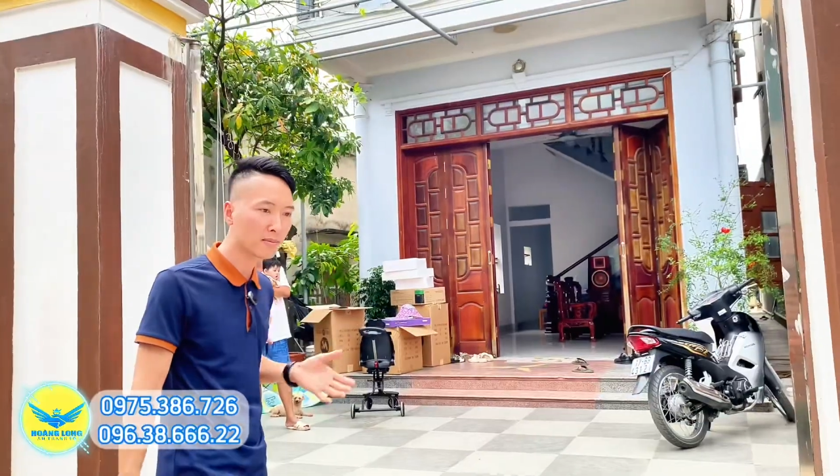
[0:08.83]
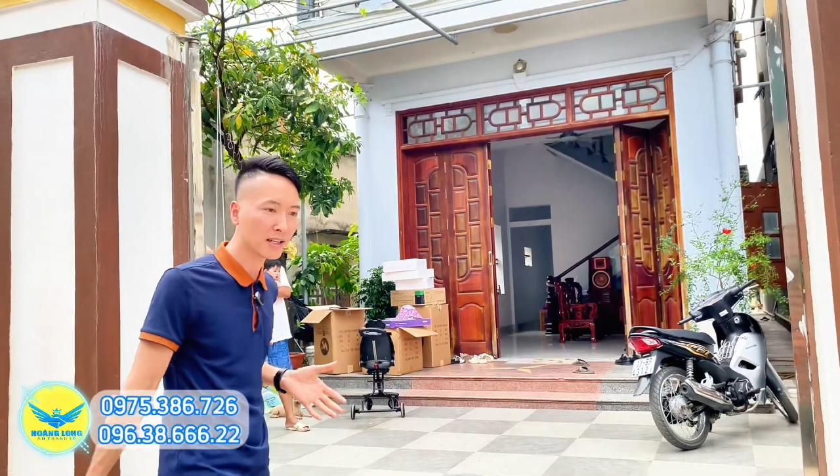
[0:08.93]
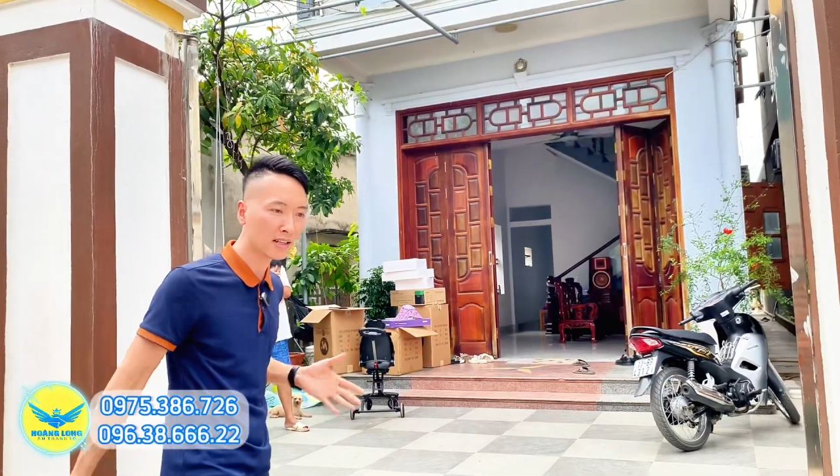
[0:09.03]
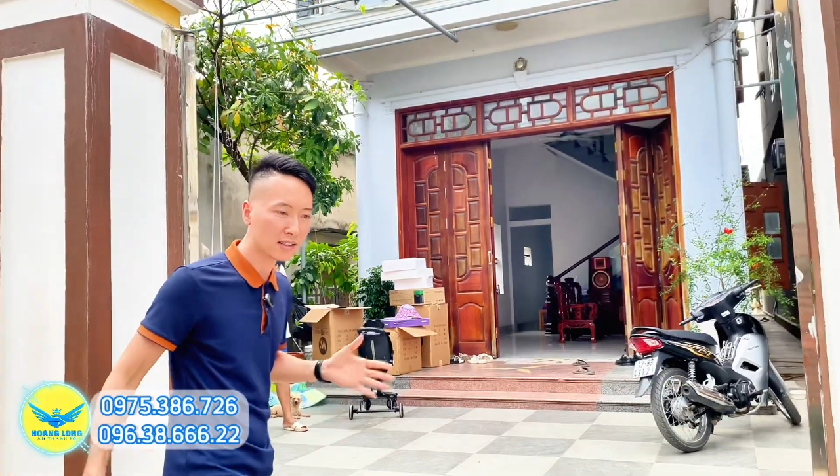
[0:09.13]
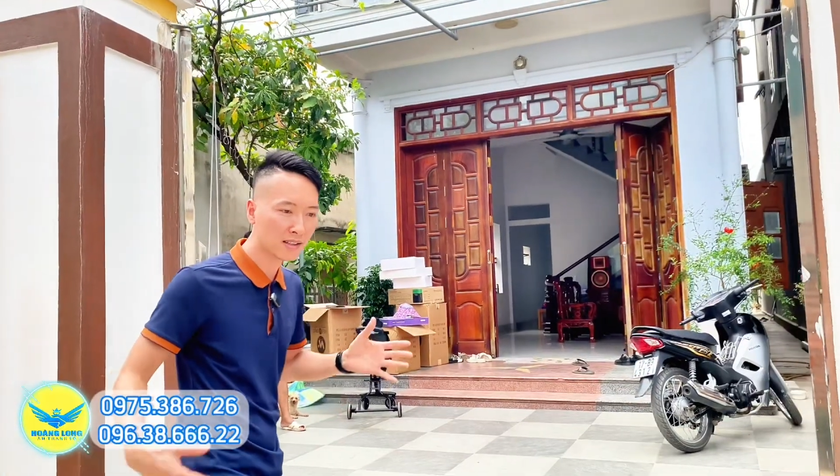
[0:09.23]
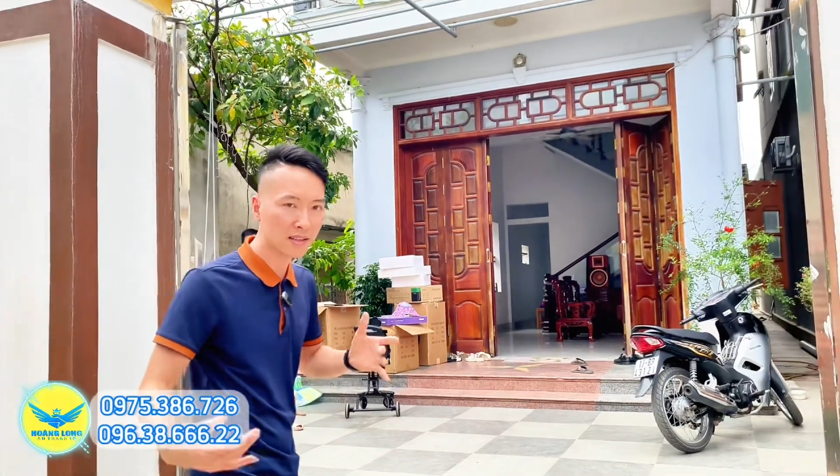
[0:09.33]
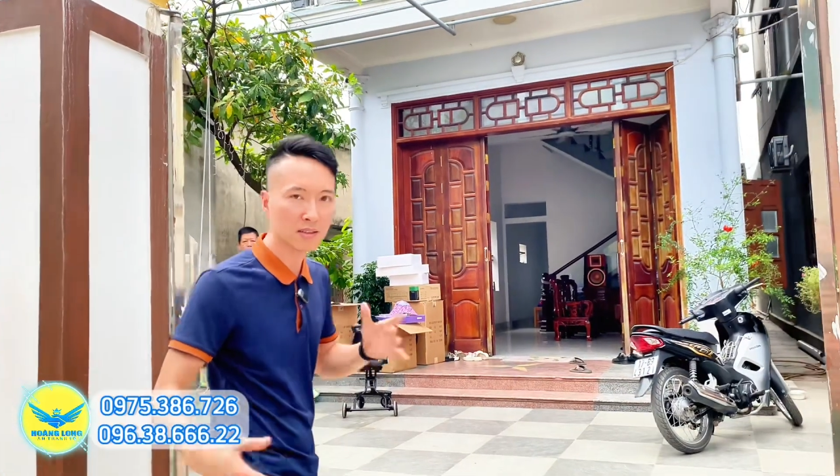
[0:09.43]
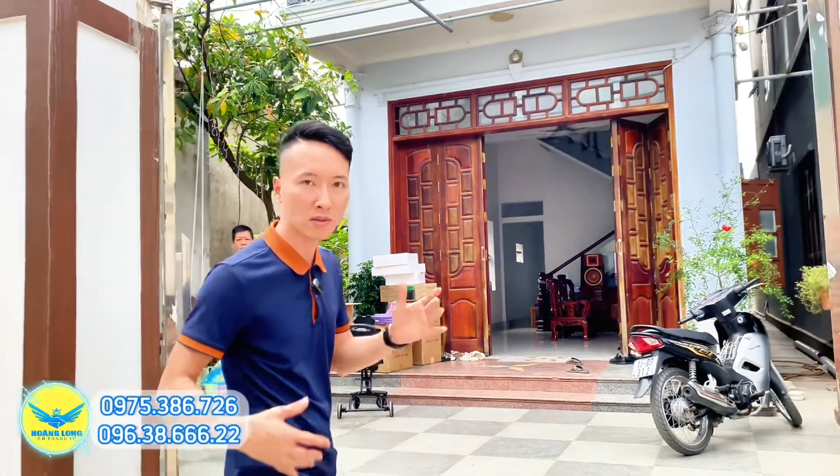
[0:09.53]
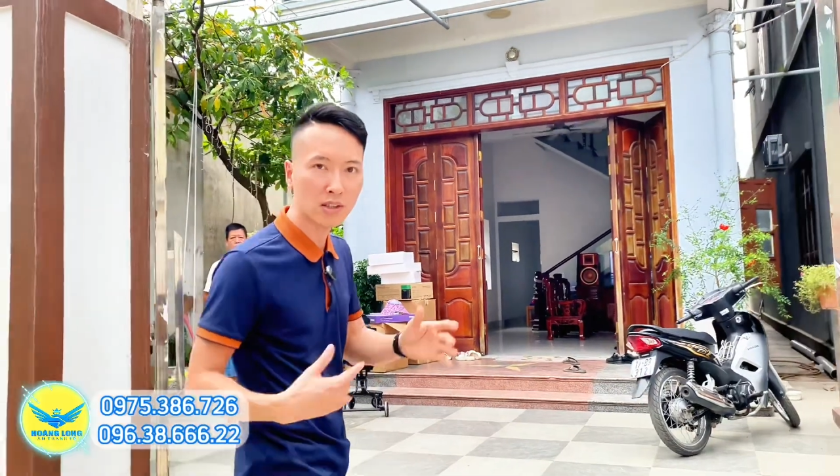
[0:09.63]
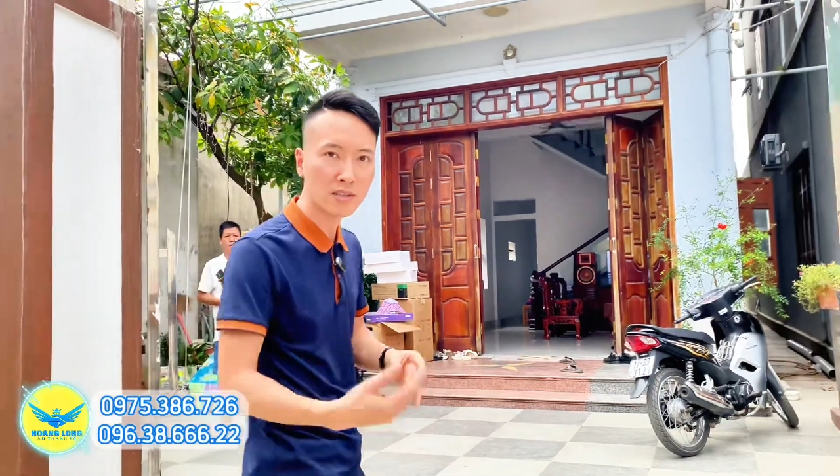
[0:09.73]
em là anh nghĩ đã
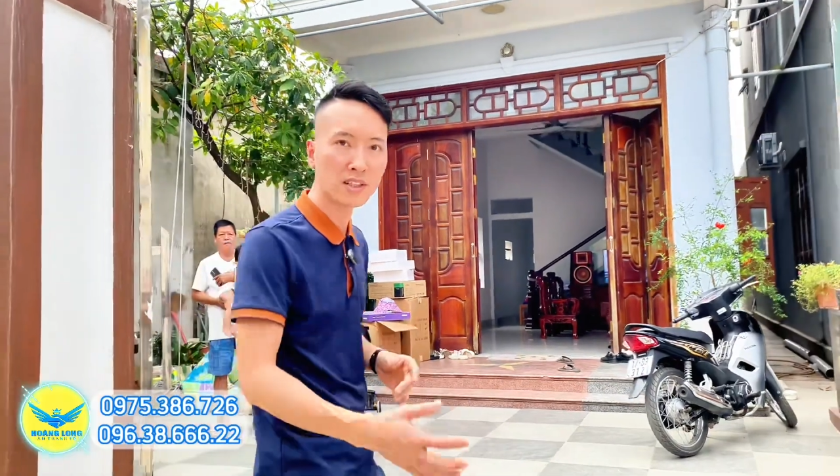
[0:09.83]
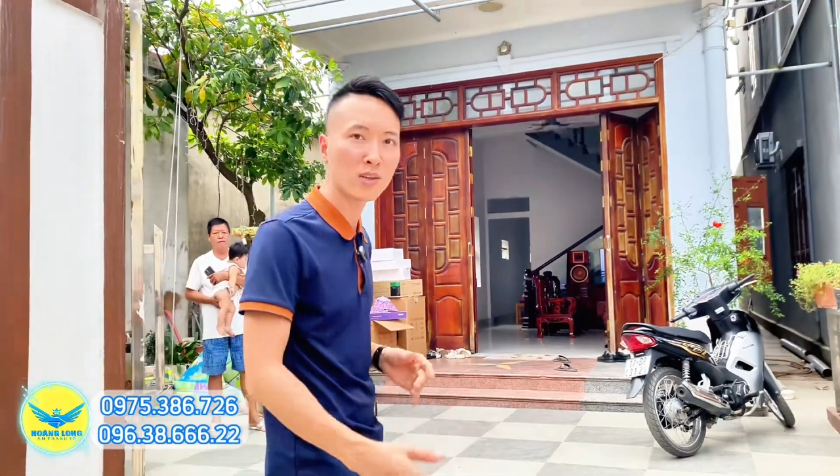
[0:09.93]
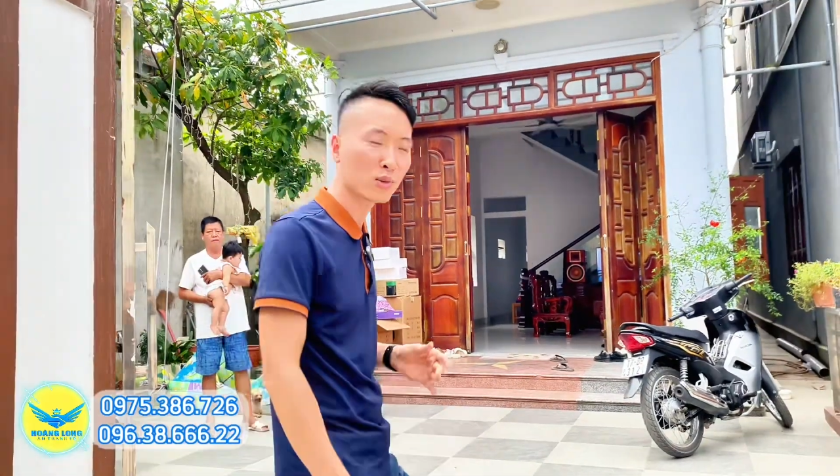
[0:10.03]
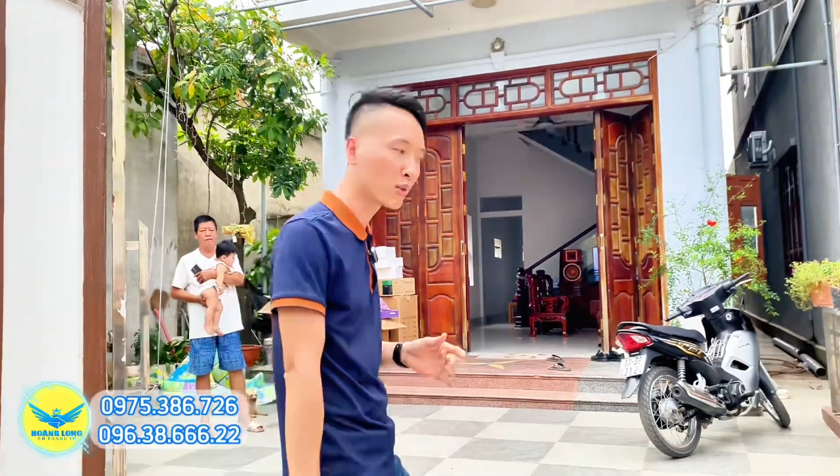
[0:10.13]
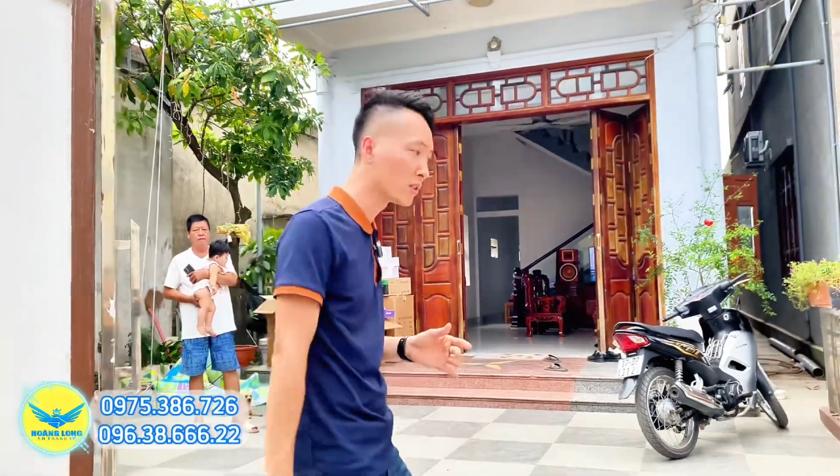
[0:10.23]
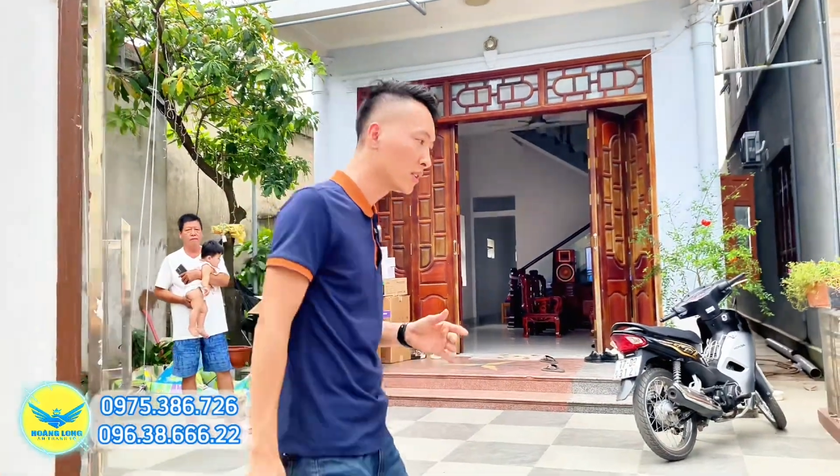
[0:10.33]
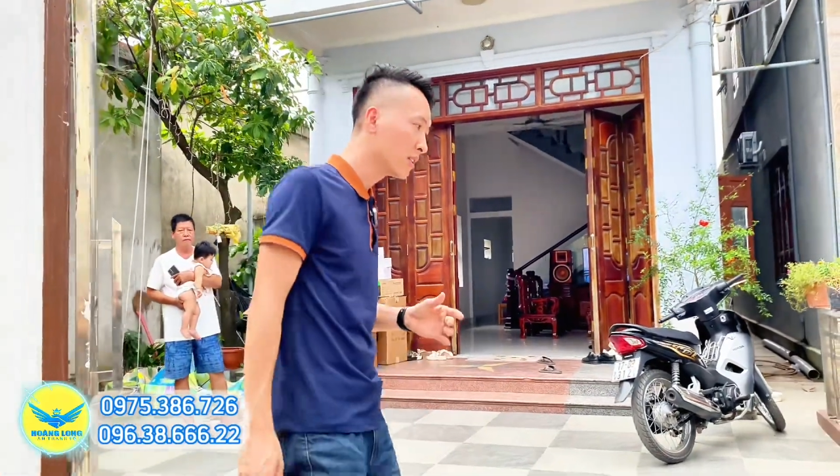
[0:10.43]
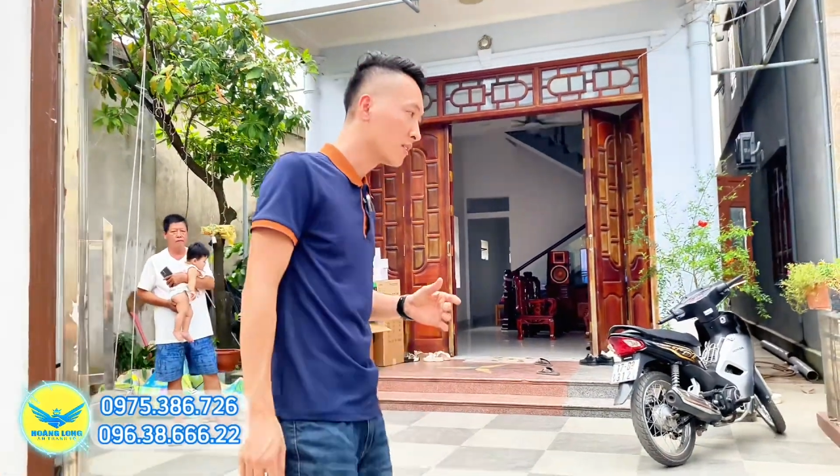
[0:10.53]
theo dõi rất lâu rồi